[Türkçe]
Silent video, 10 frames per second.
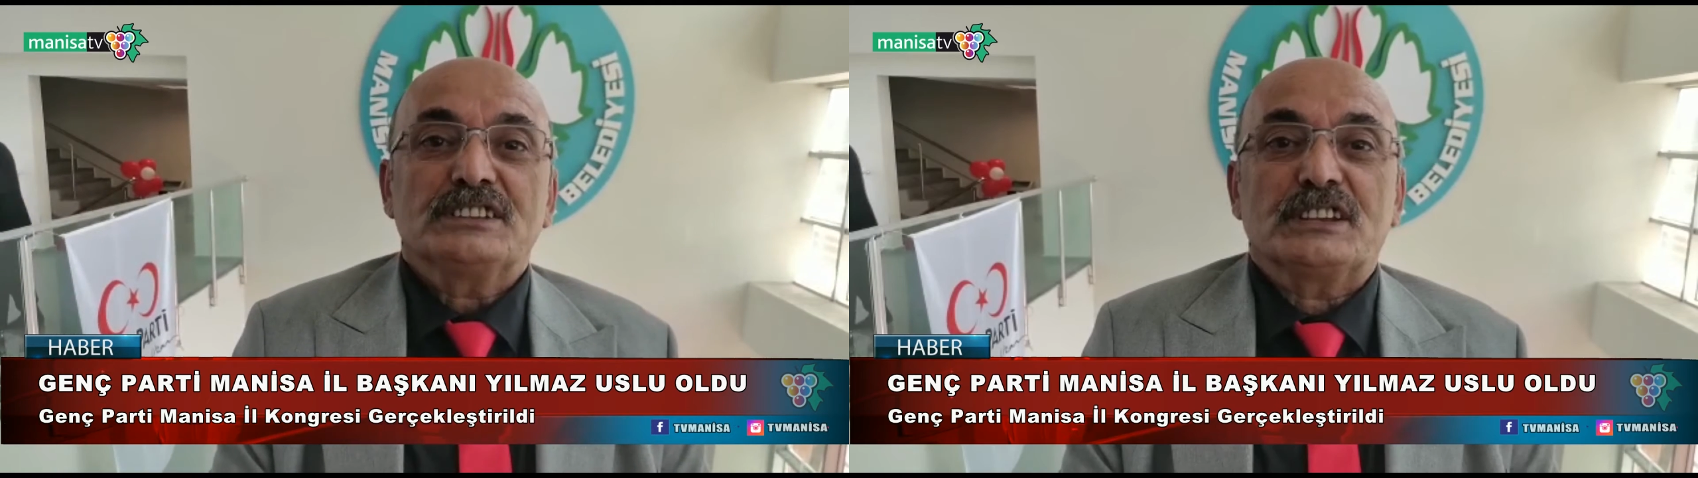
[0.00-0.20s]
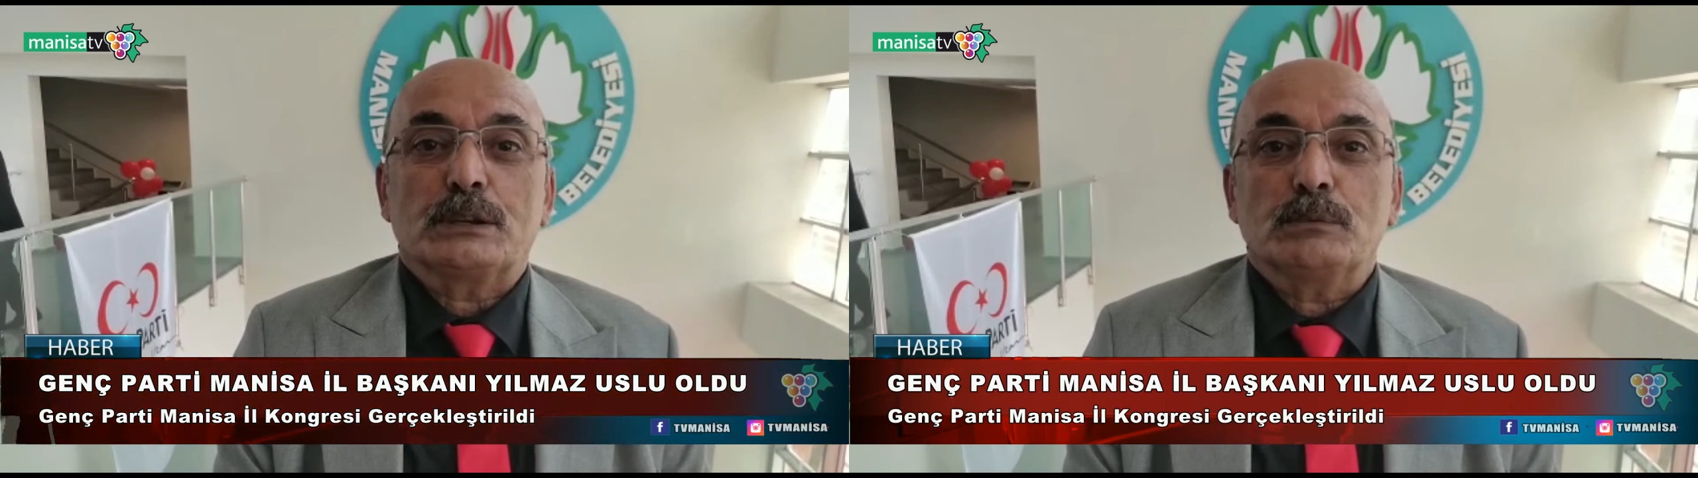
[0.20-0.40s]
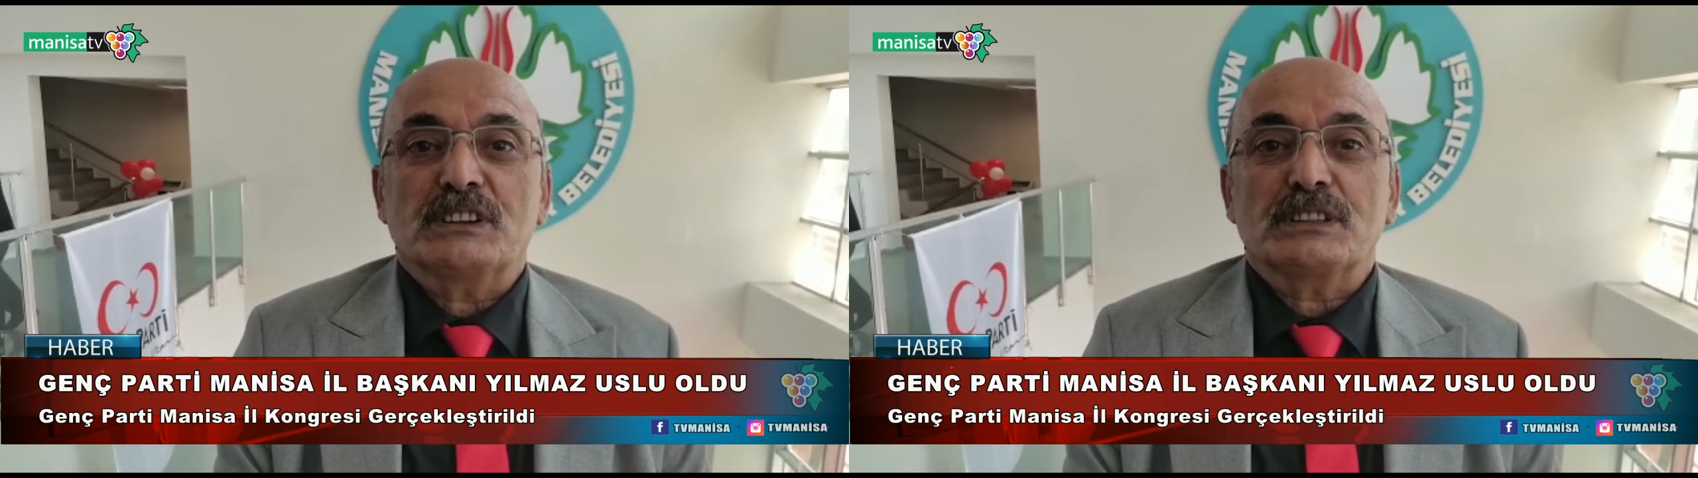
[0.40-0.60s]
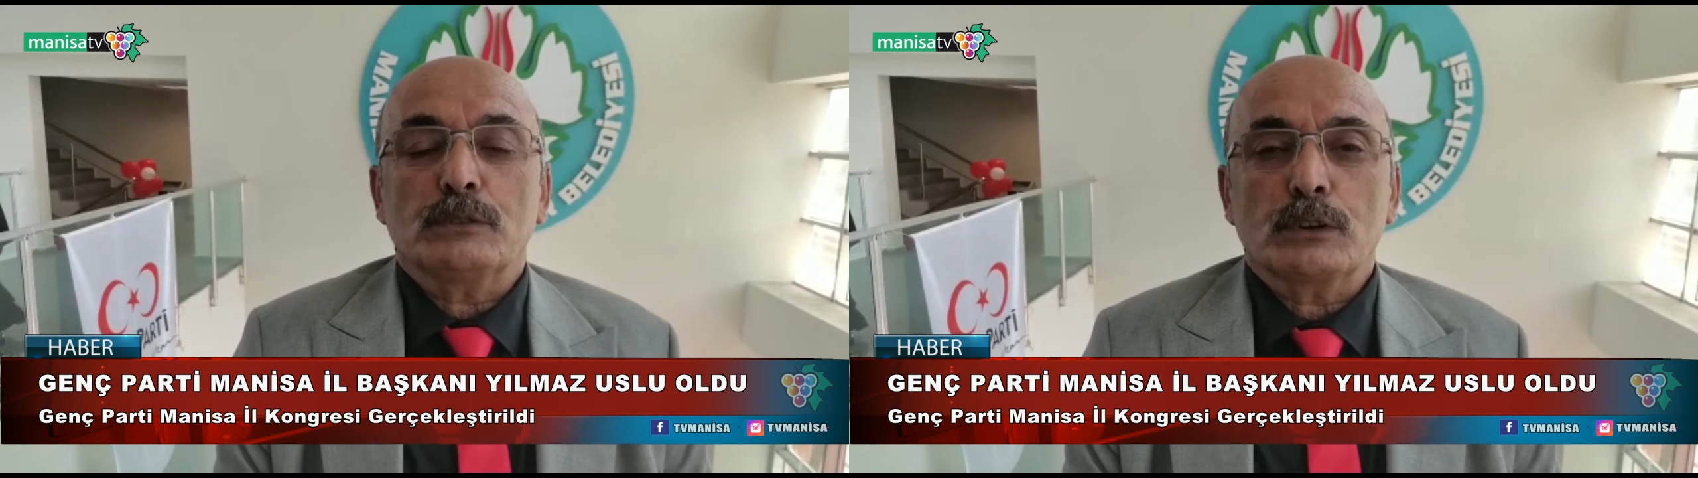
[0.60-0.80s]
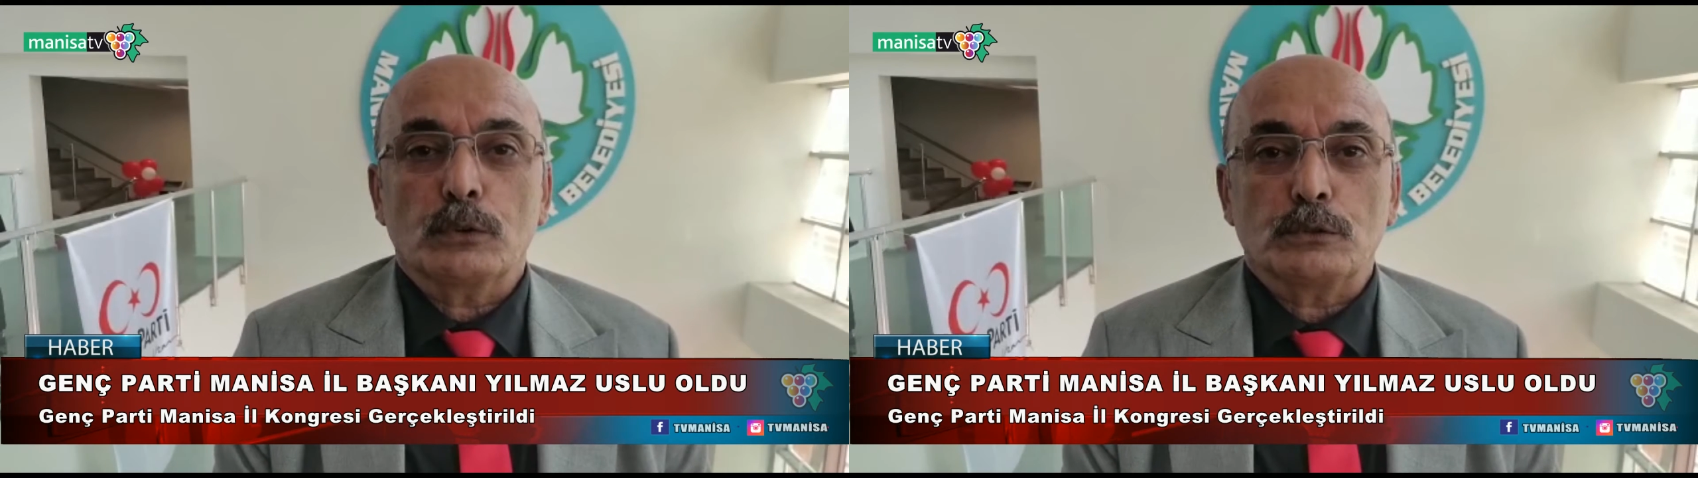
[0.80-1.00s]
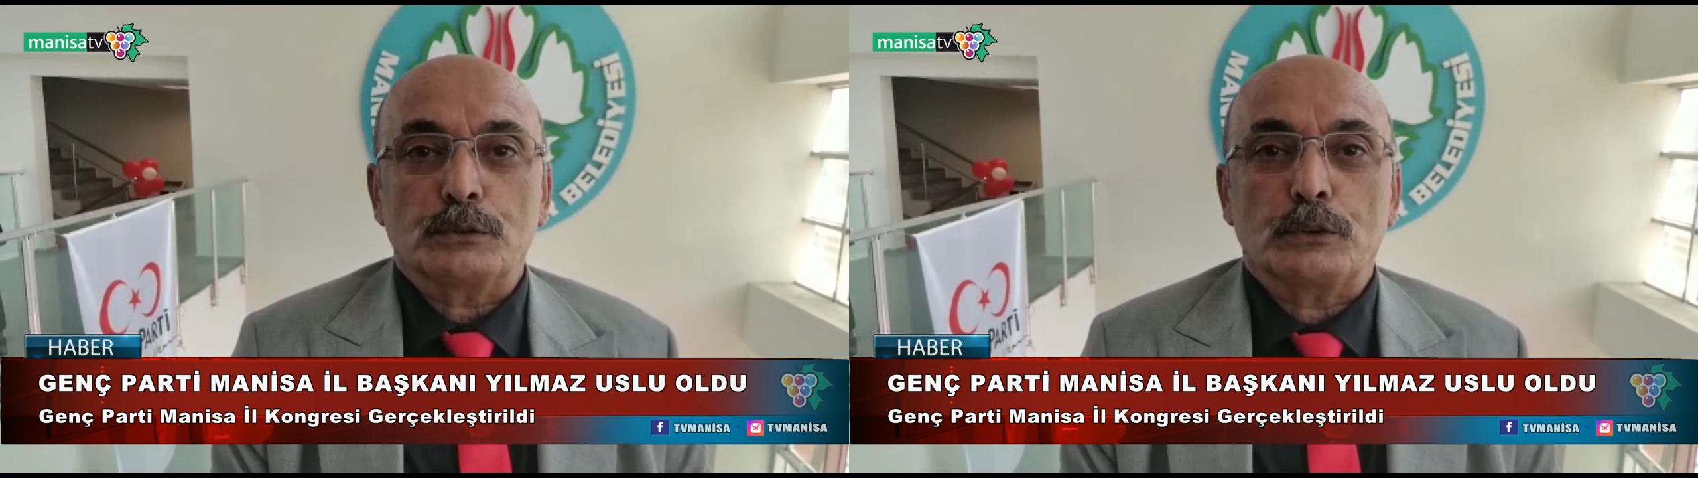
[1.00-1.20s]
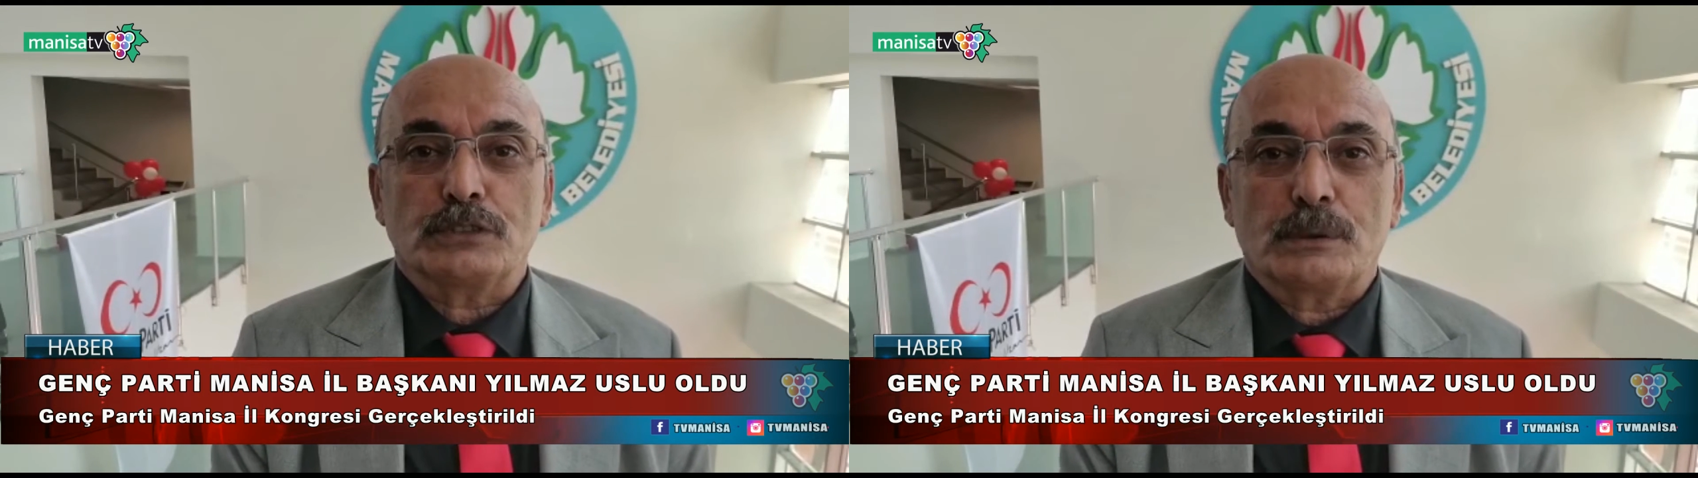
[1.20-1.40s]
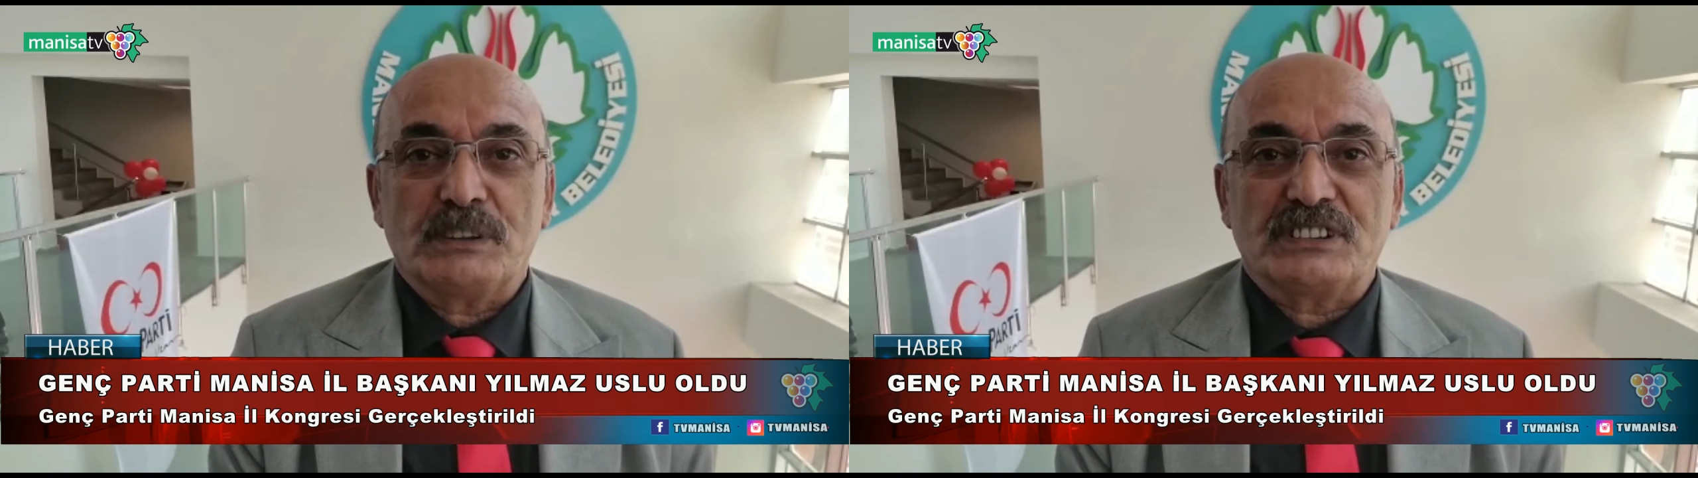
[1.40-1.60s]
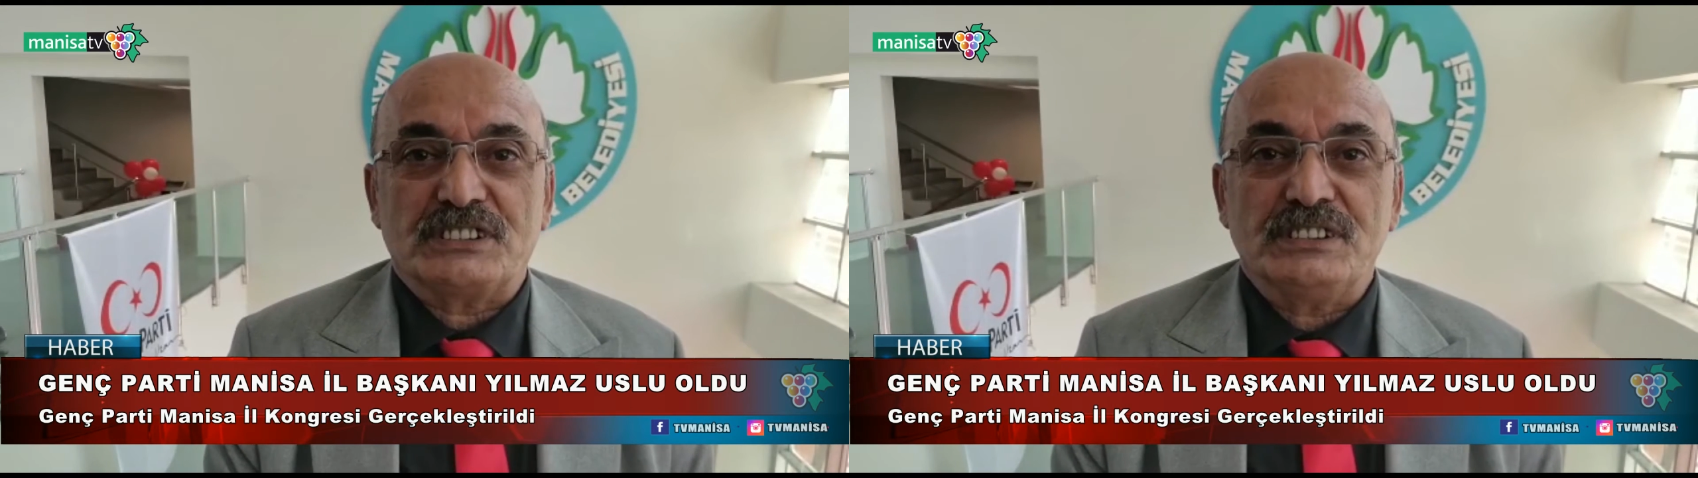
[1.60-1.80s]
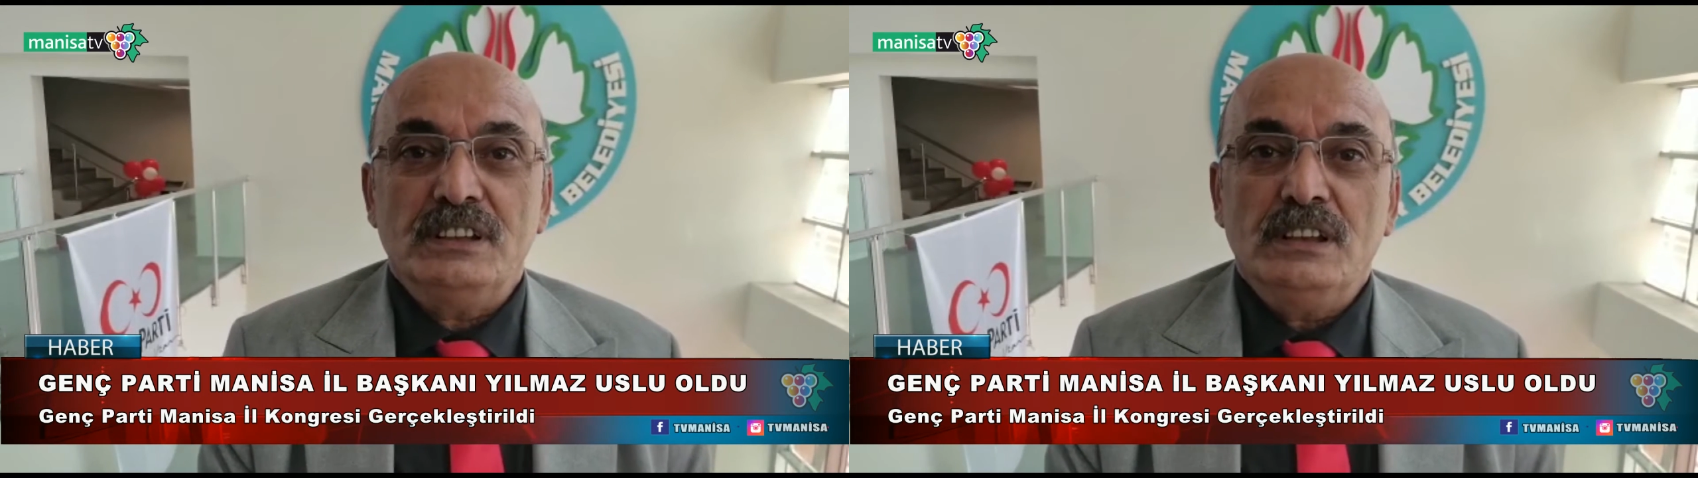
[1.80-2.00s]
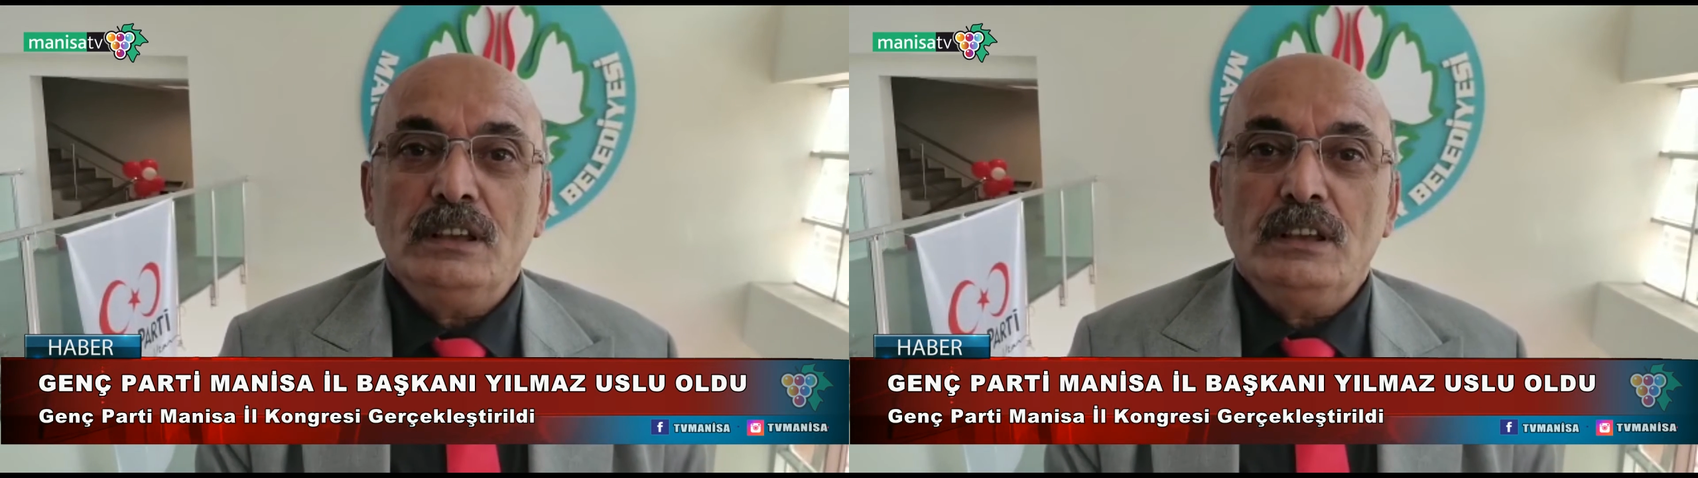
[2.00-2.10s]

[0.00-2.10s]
seçimlerde var olduğunu göstermek için